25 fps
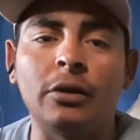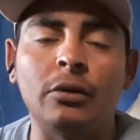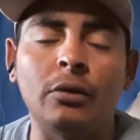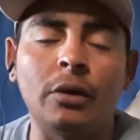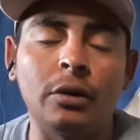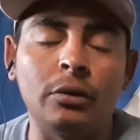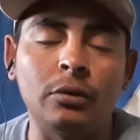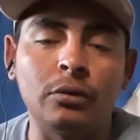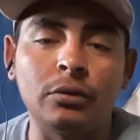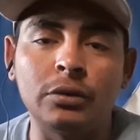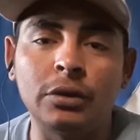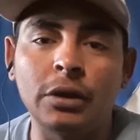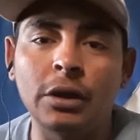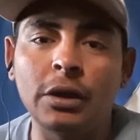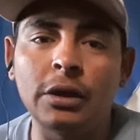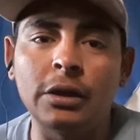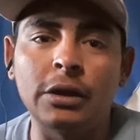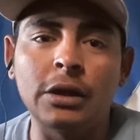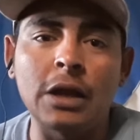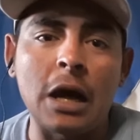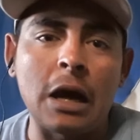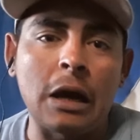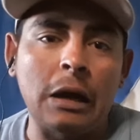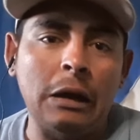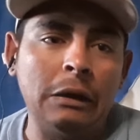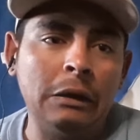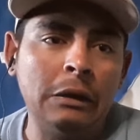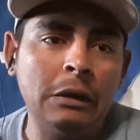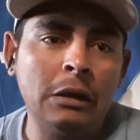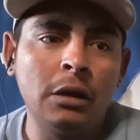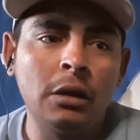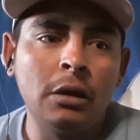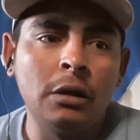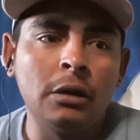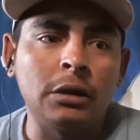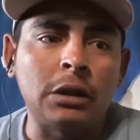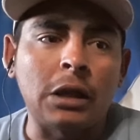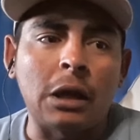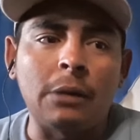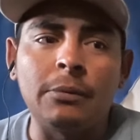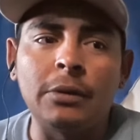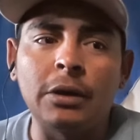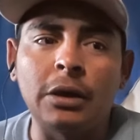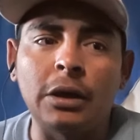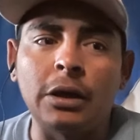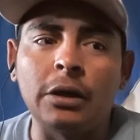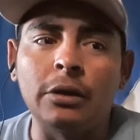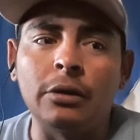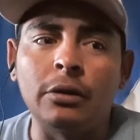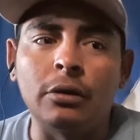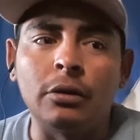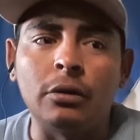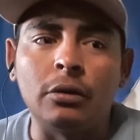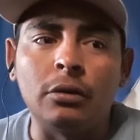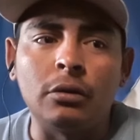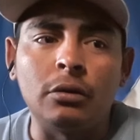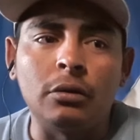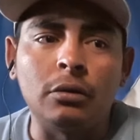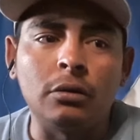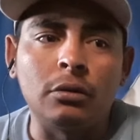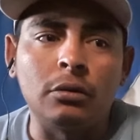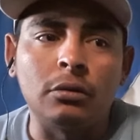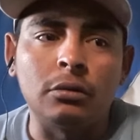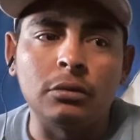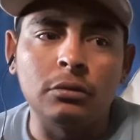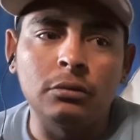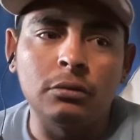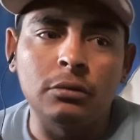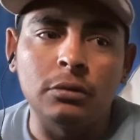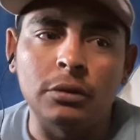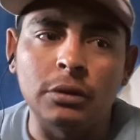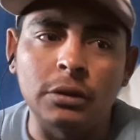nos dan ustedes y nada, también quiero,